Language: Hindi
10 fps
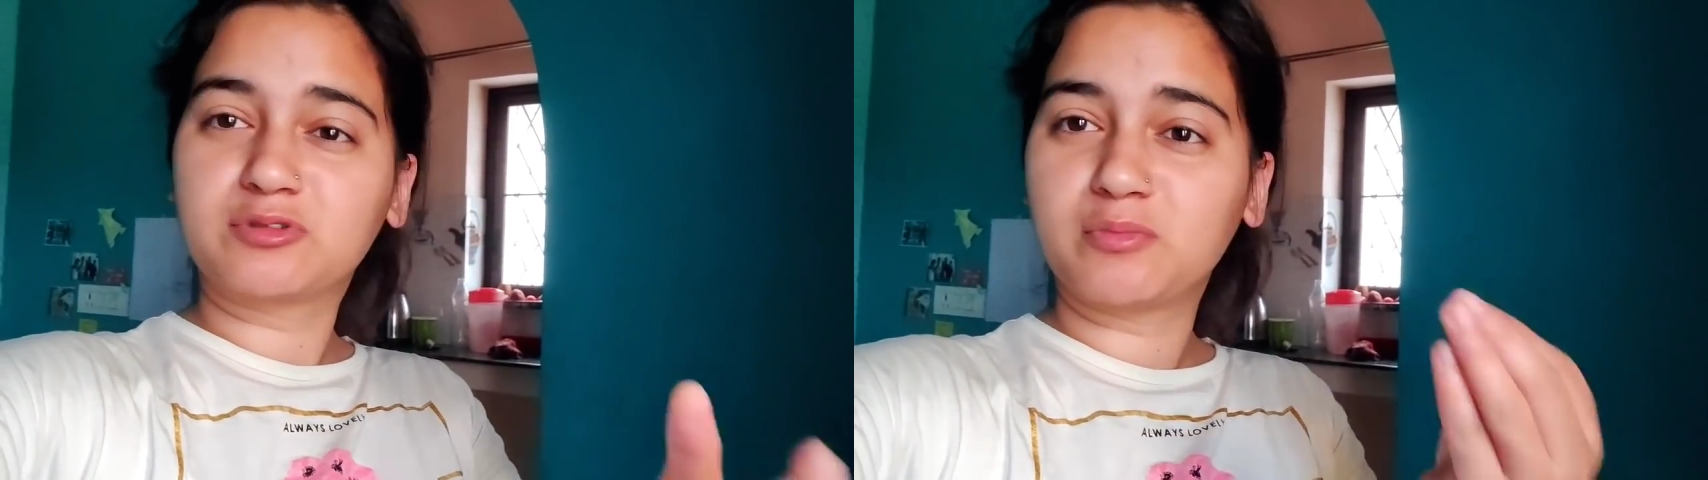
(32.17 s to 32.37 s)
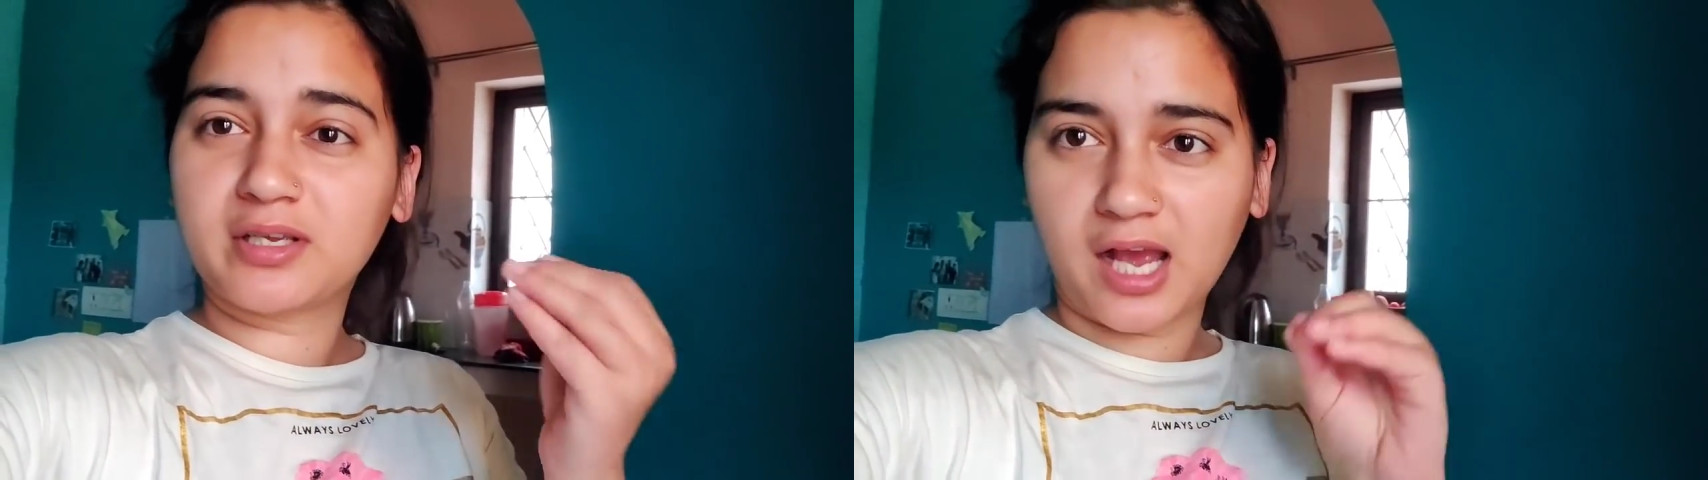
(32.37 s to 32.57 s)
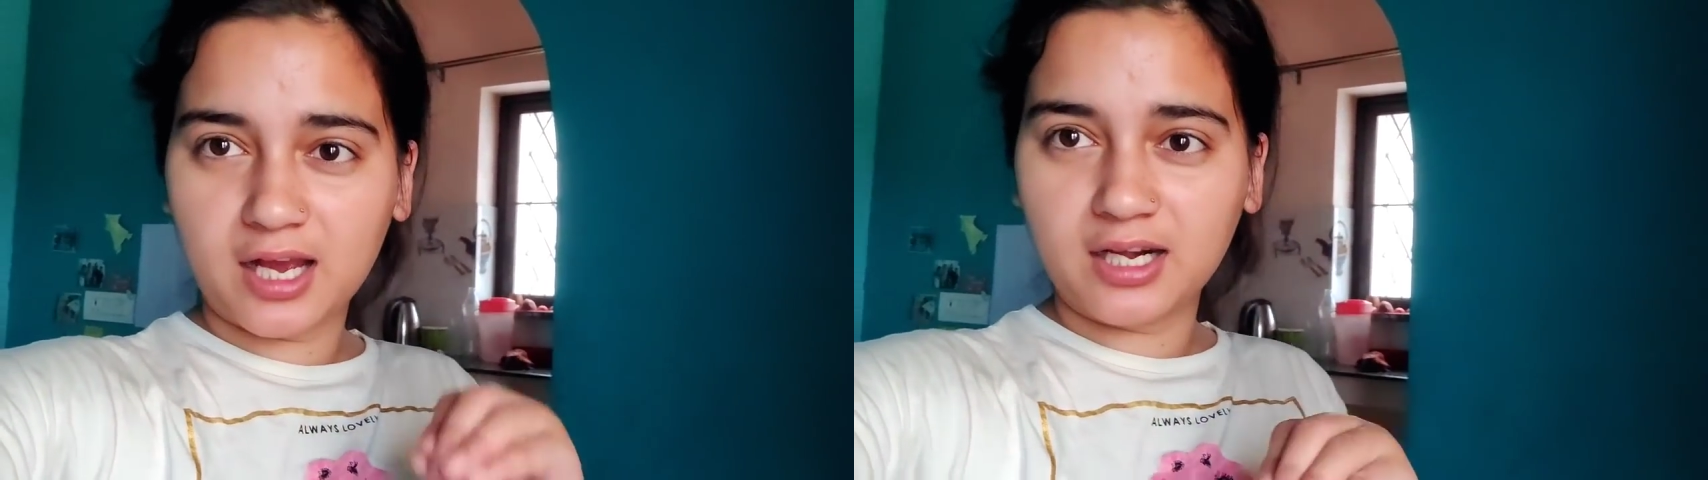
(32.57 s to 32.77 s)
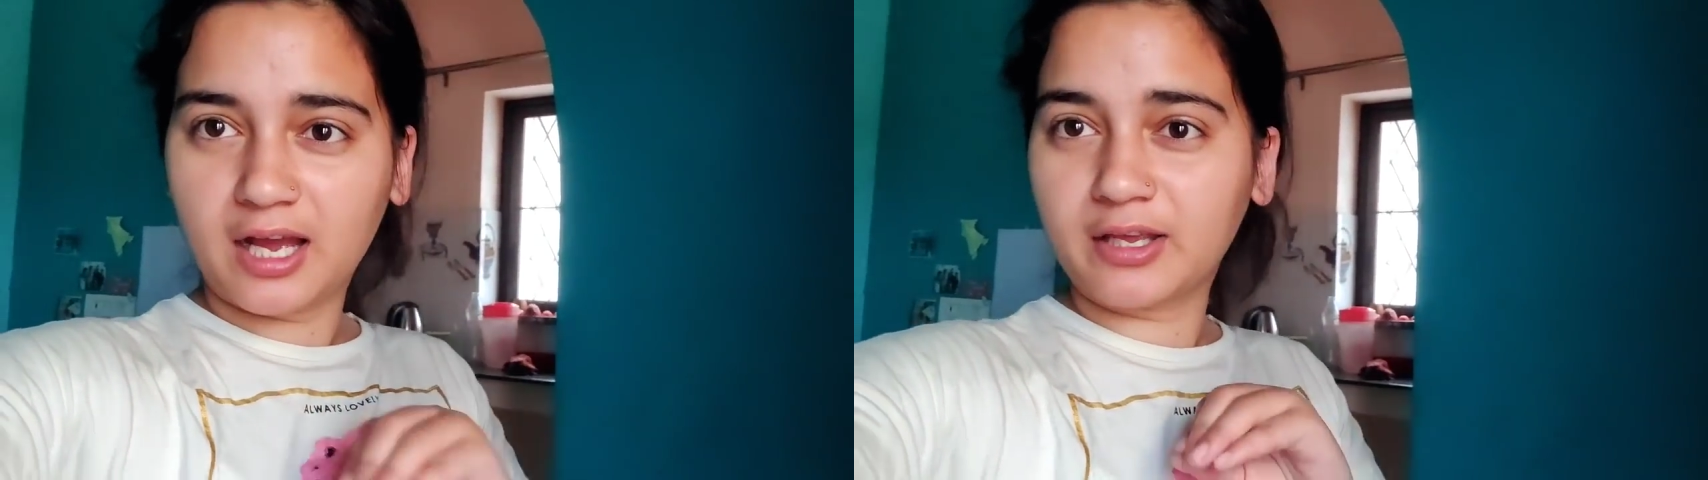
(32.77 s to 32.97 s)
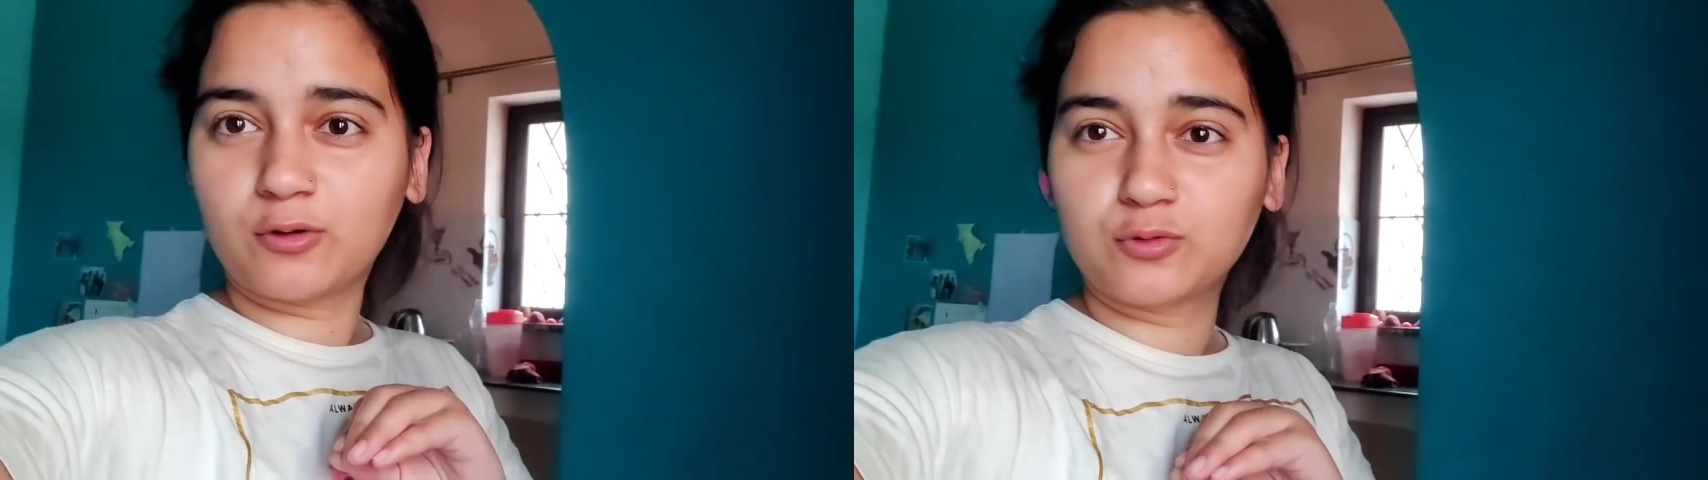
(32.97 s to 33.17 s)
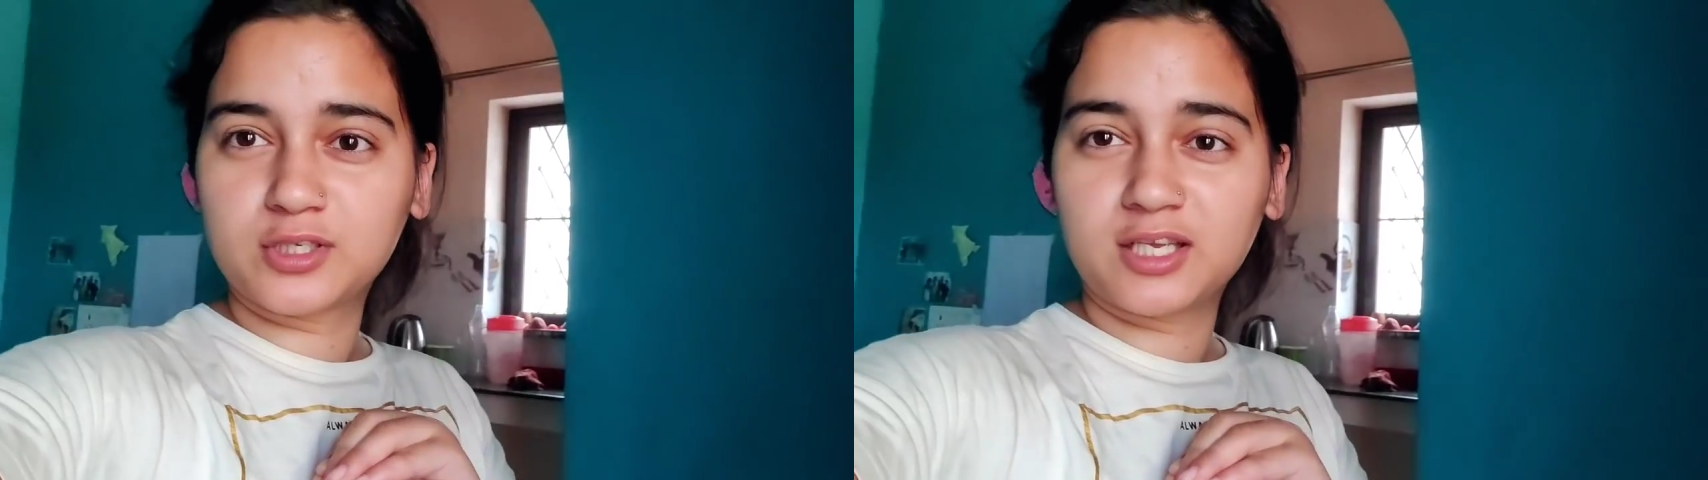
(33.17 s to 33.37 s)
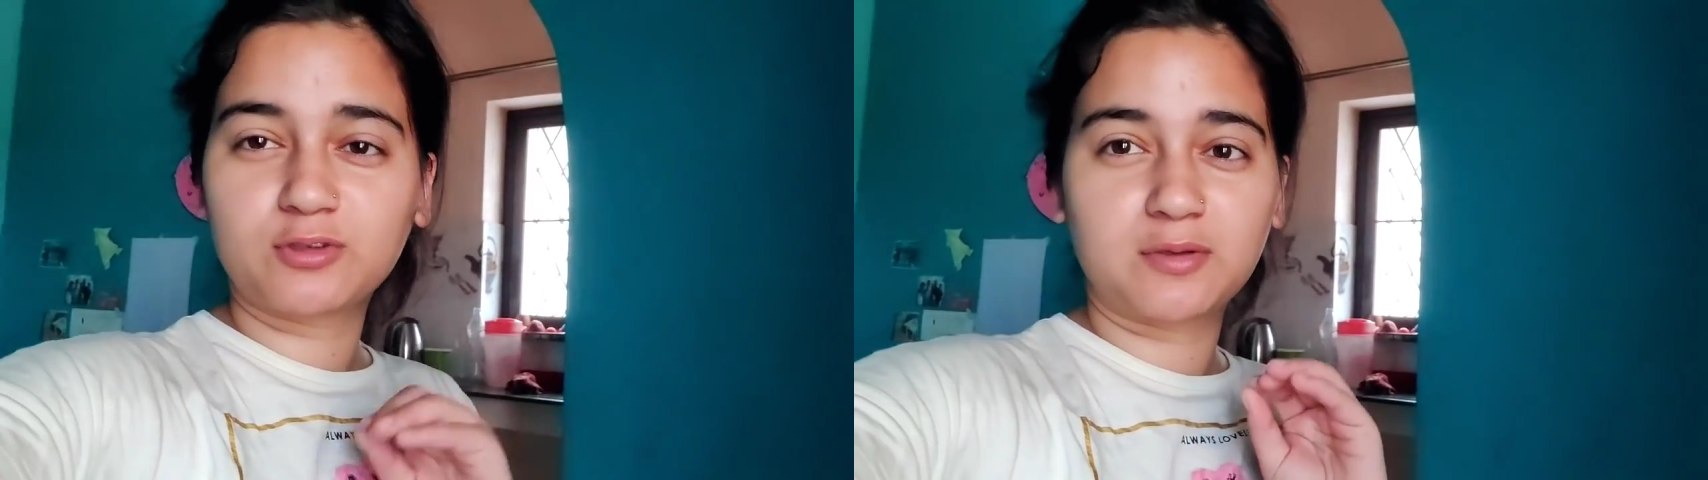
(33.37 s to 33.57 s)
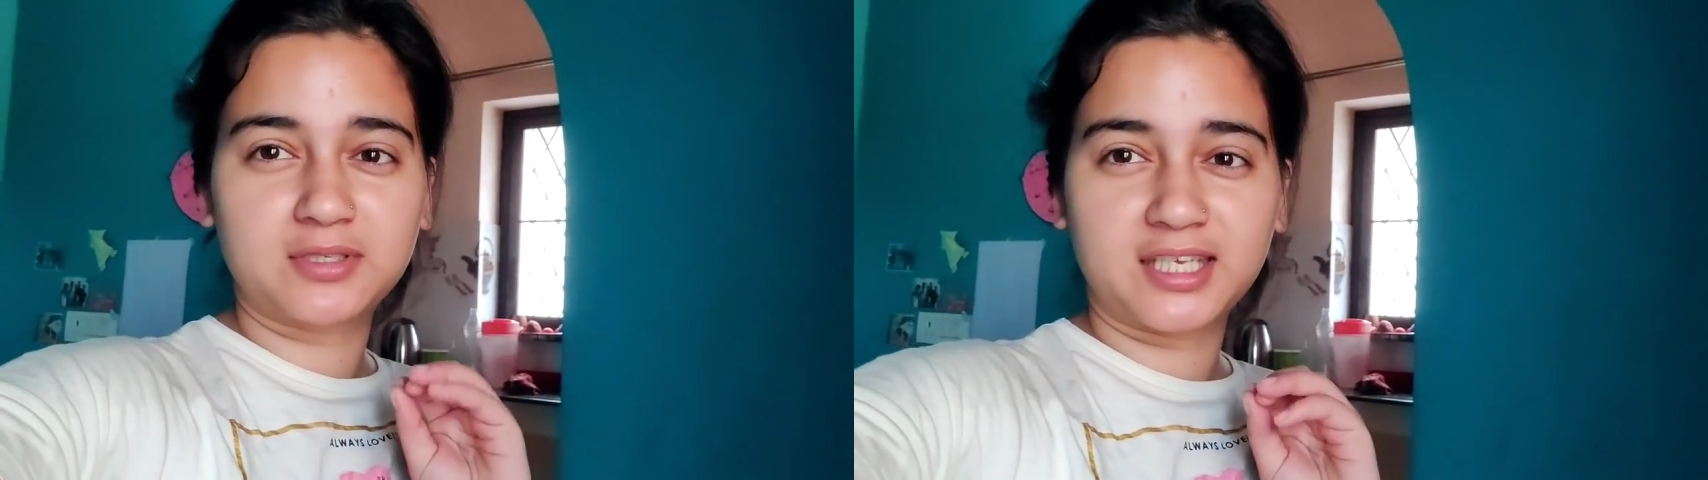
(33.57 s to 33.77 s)
जब से मैं यहाँ लाई हूँ उसे
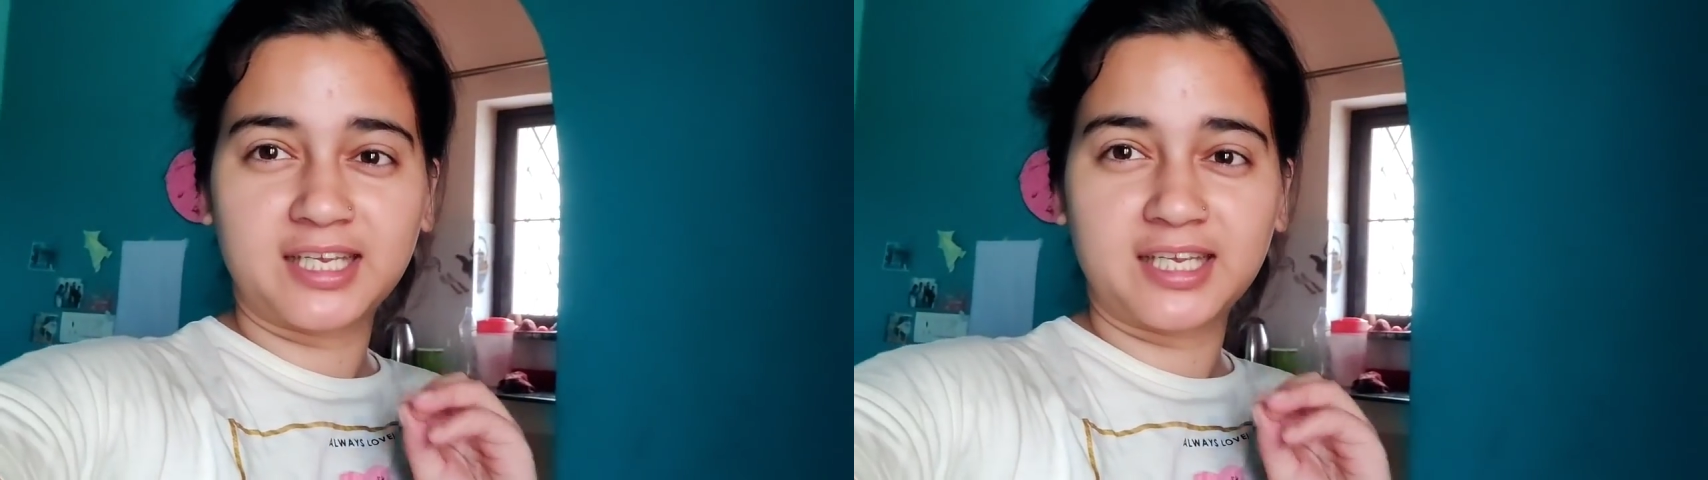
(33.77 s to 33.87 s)
वो तब से